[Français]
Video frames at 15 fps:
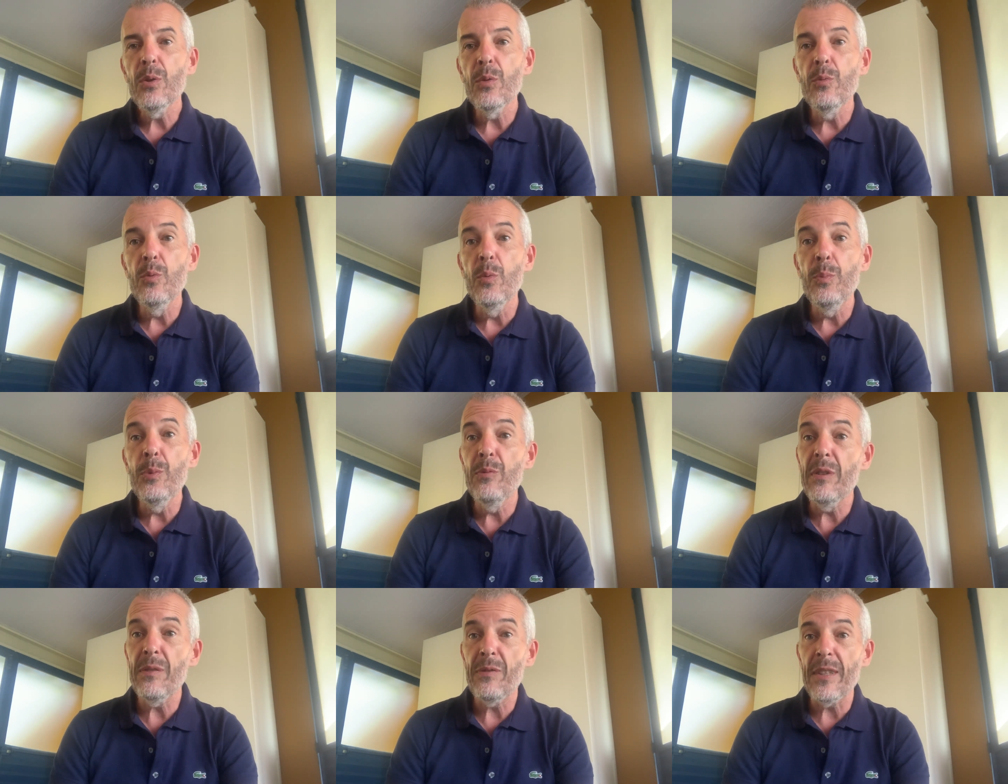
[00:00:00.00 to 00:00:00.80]
que vous
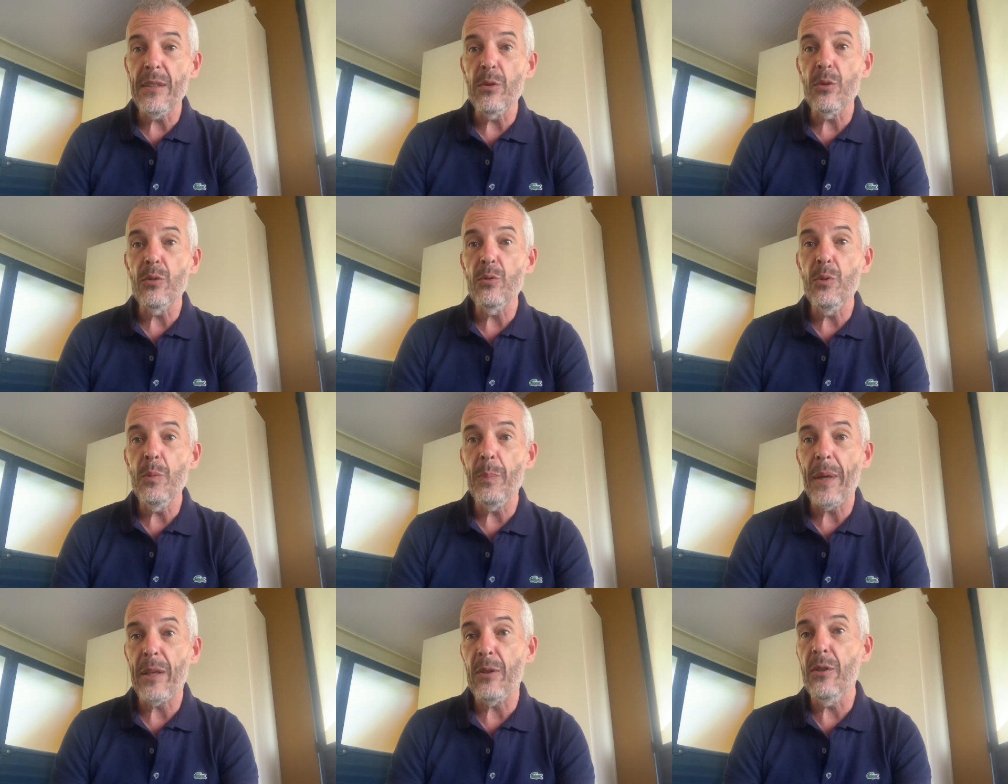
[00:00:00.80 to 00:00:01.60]
pouvez faire dans
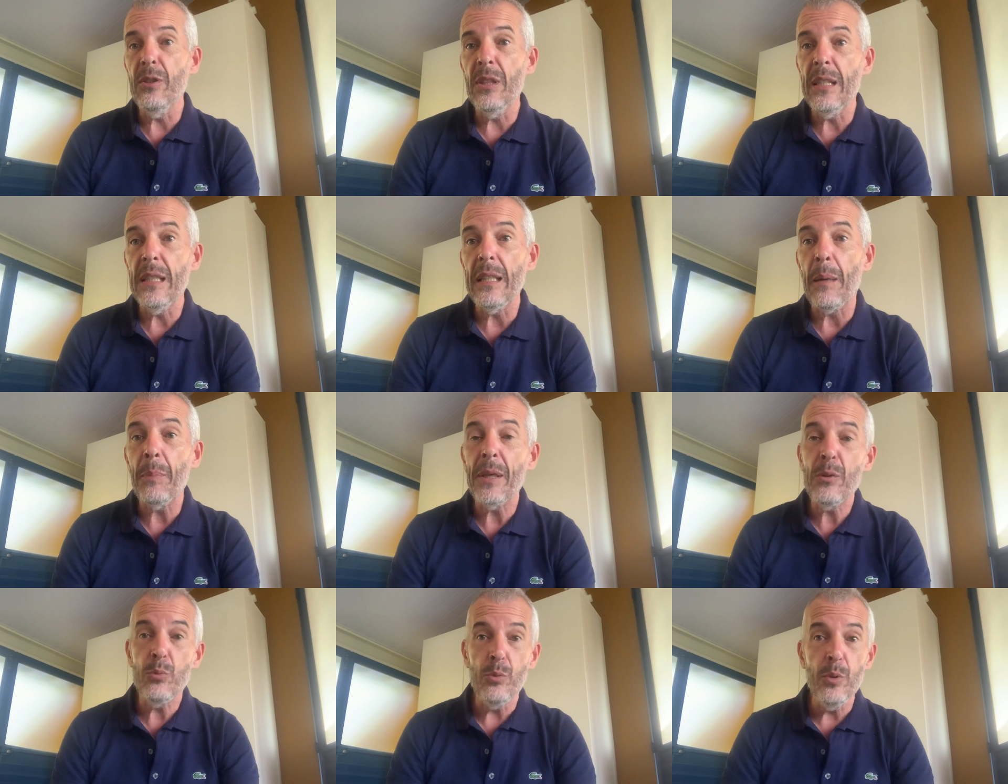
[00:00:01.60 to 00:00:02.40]
une période qui est
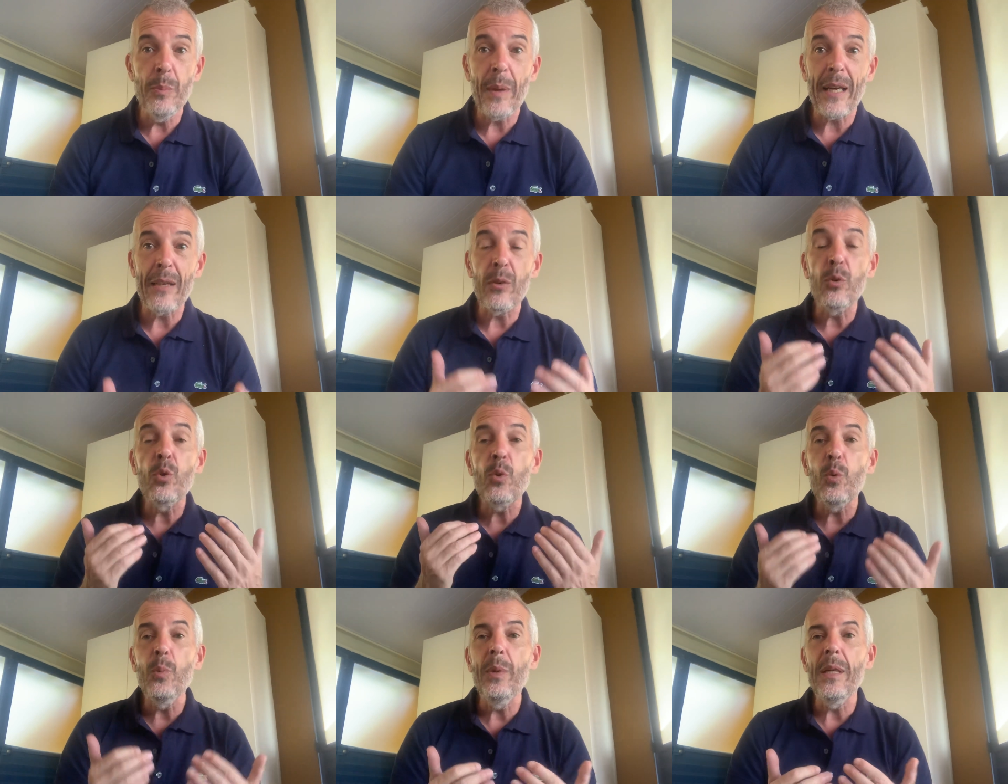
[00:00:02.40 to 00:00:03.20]
après tout une période
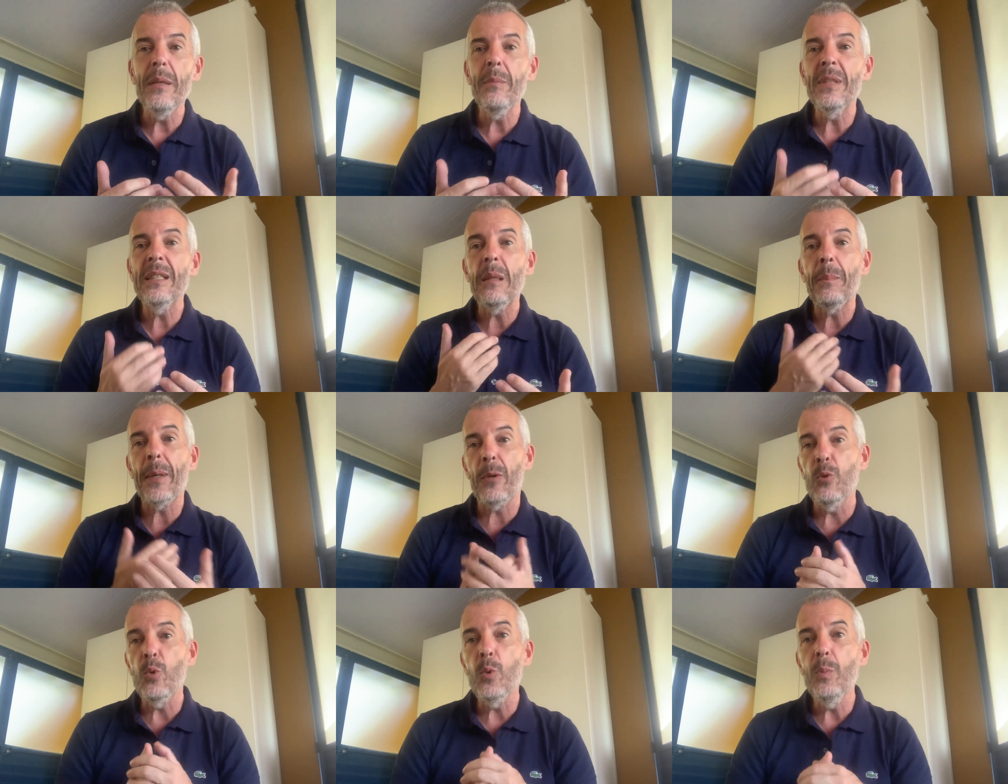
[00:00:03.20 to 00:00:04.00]
troublée. Mais ces
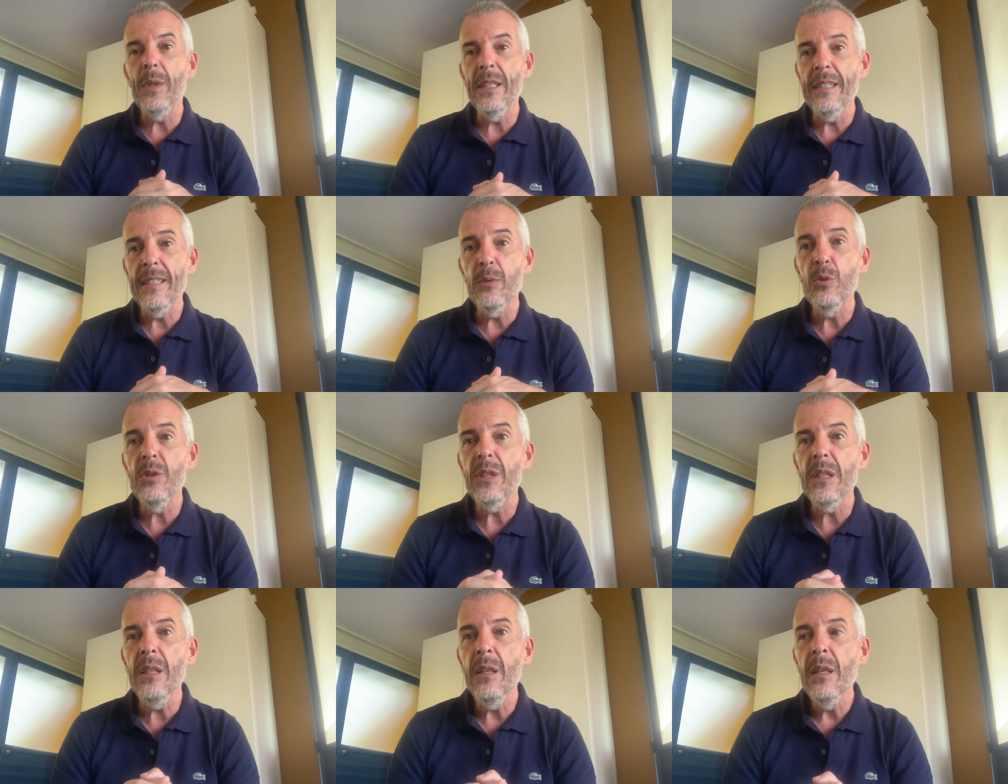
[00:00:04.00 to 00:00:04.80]
périodes troublées, c'est
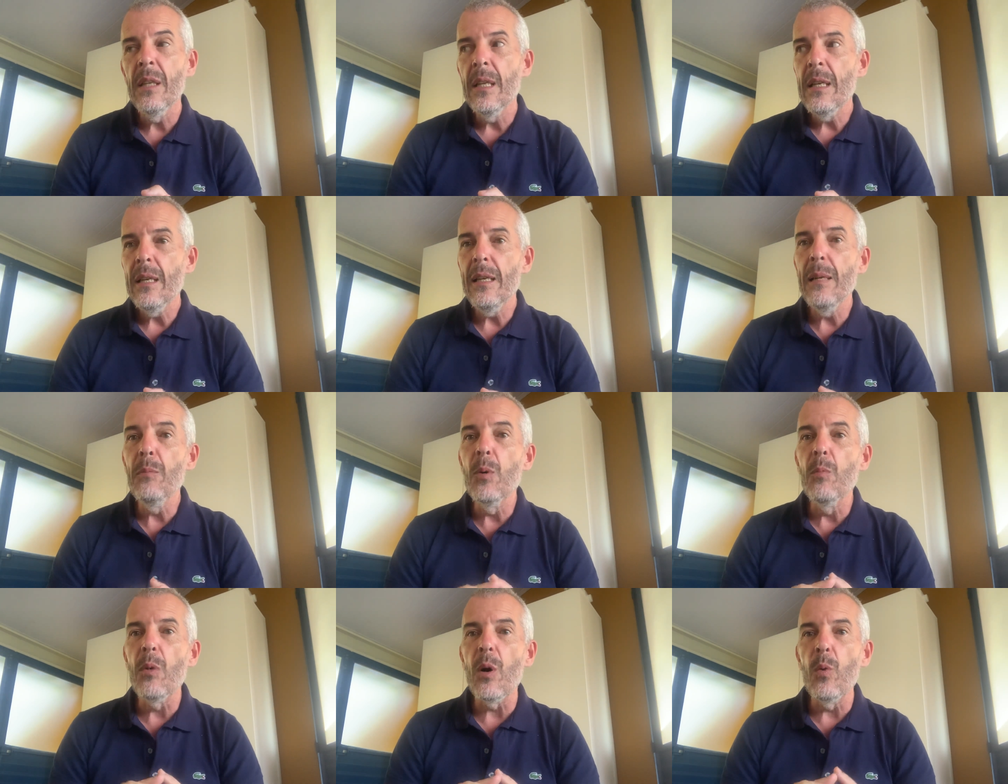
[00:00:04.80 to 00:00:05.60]
aussi les
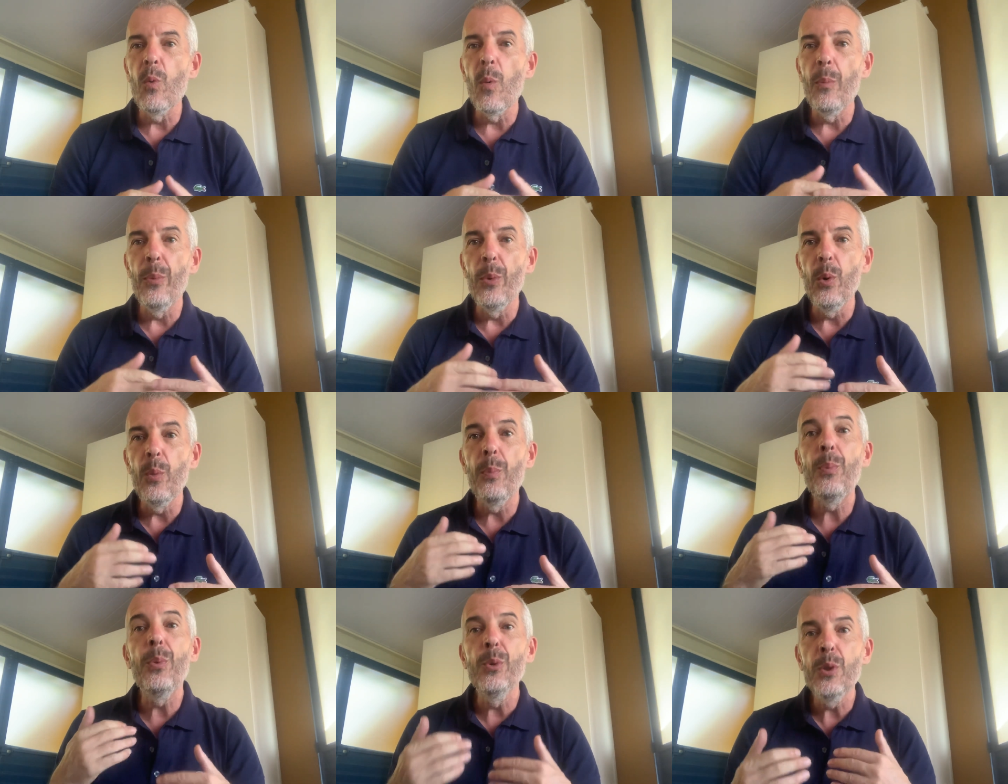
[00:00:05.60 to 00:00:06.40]
moments où on peut le
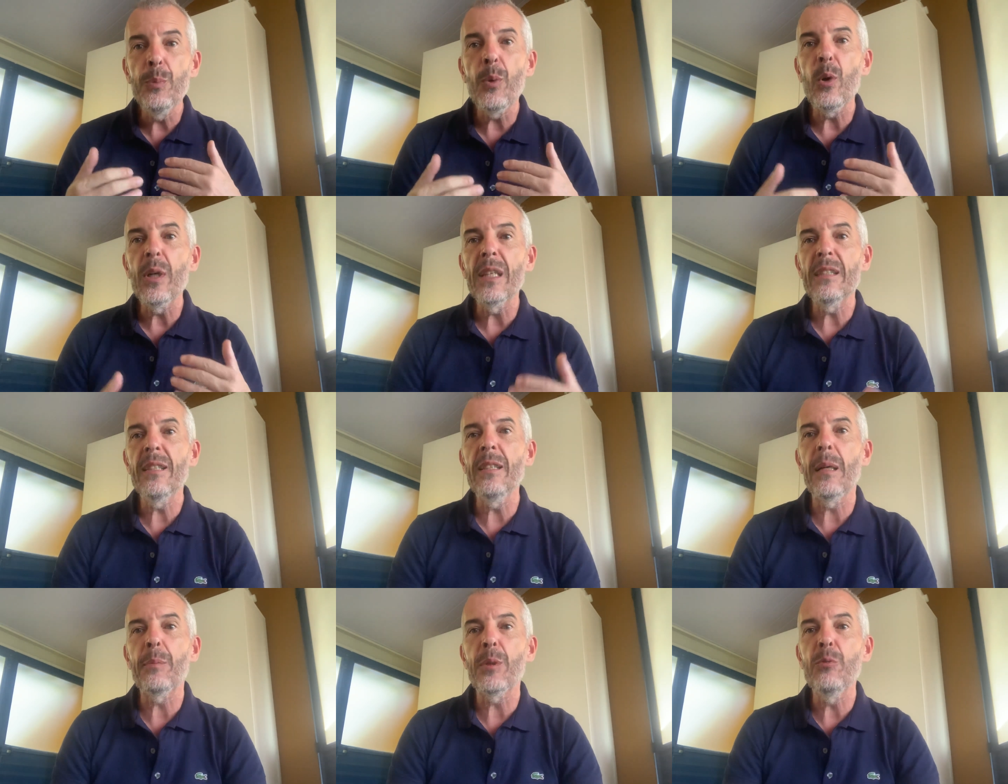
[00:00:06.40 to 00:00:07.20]
plus
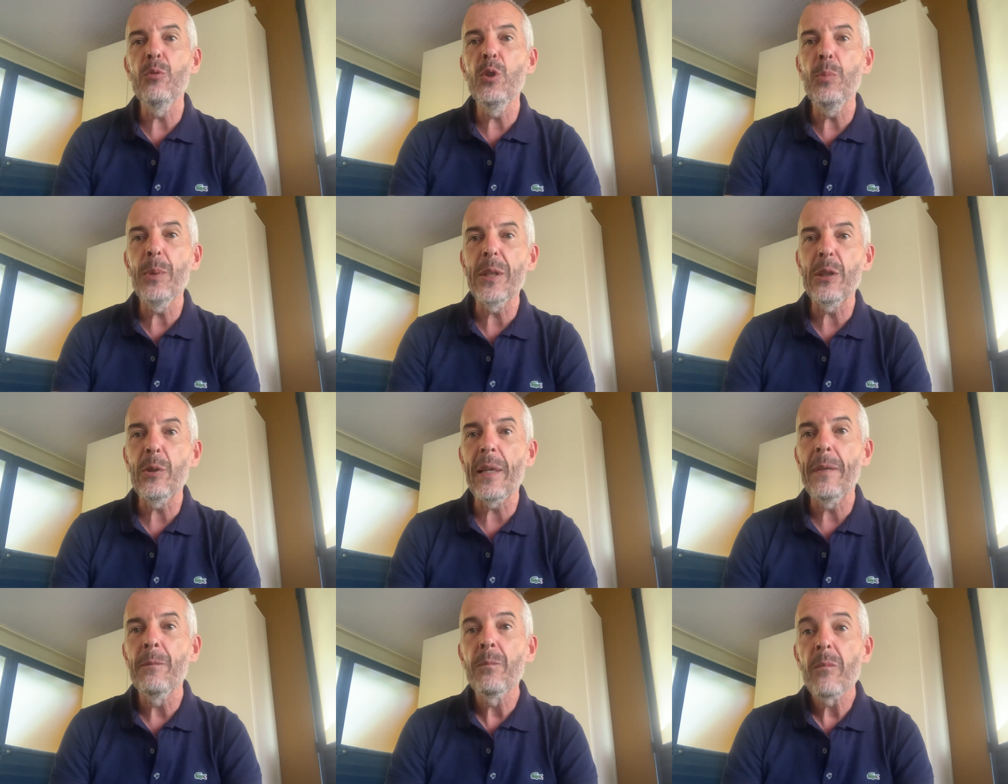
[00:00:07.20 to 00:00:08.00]
progresser d'un point de vue
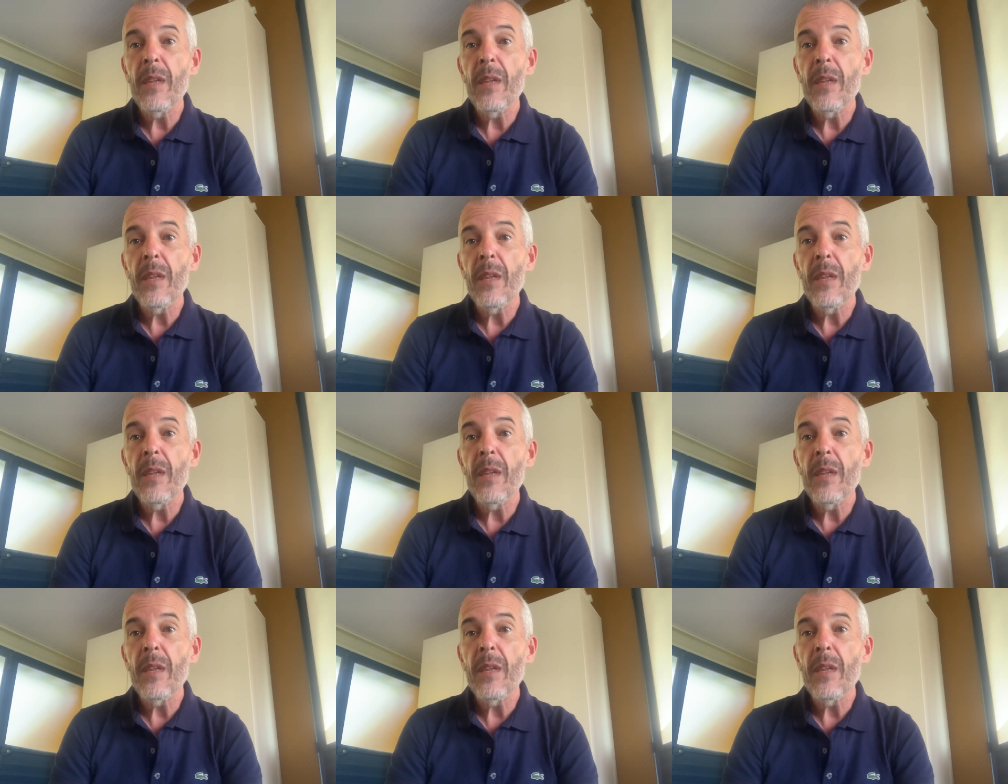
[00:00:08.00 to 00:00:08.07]
spirituel.